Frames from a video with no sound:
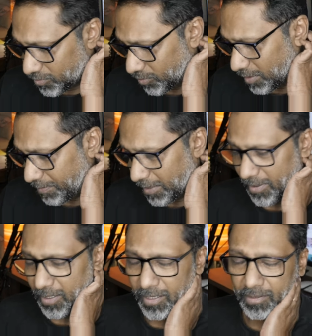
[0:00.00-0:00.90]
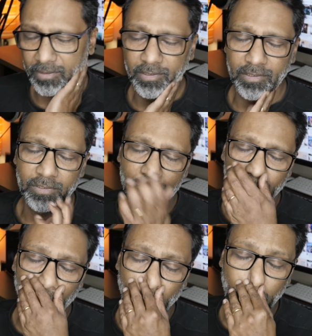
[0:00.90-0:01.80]
थोड़ा पेमेंट आया था
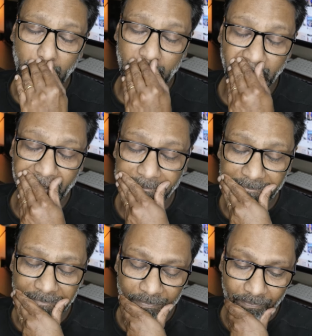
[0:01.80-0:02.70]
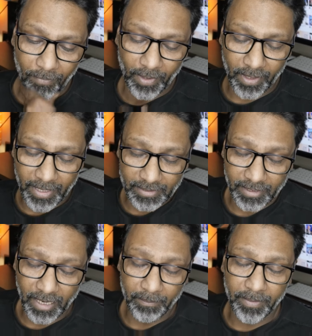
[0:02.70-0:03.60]
जो इतने
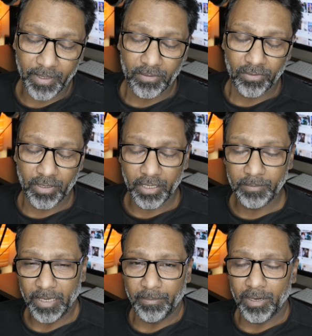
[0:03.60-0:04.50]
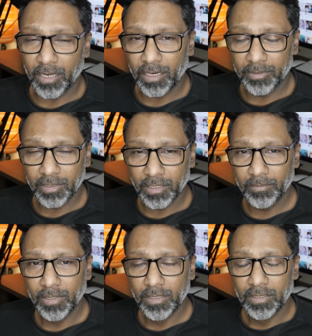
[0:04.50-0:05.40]
ऐसे टाइम पे और एक पेमेंट आना
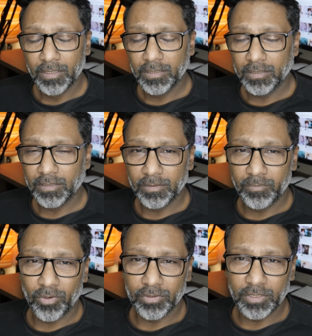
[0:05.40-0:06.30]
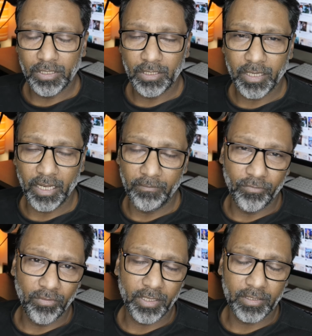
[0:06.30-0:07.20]
मतलब बहुत ही
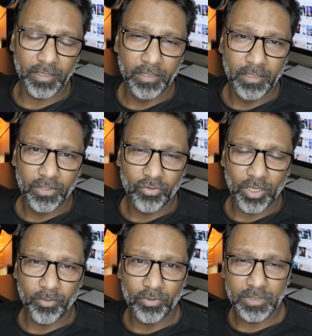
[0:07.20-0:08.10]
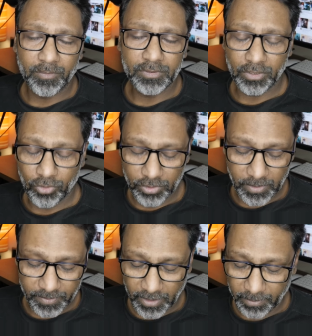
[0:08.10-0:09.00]
हेल्पफुल रहता है तो आप लोग समझ सकते हो
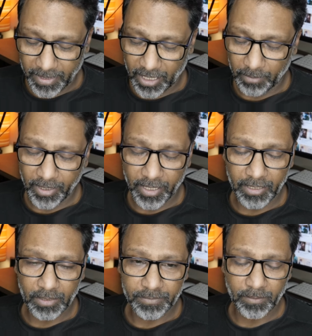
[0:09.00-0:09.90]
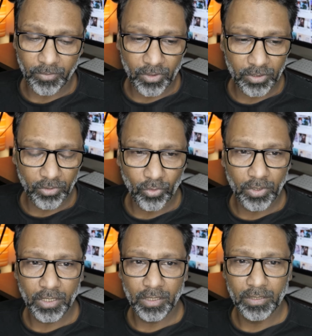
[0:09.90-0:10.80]
जब से पैंडमिक आया तब से बहुत लोगों
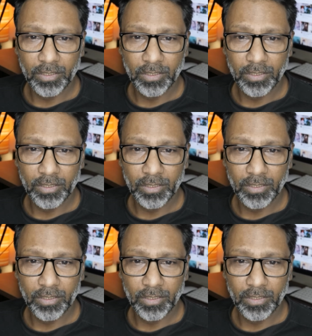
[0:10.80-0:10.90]
का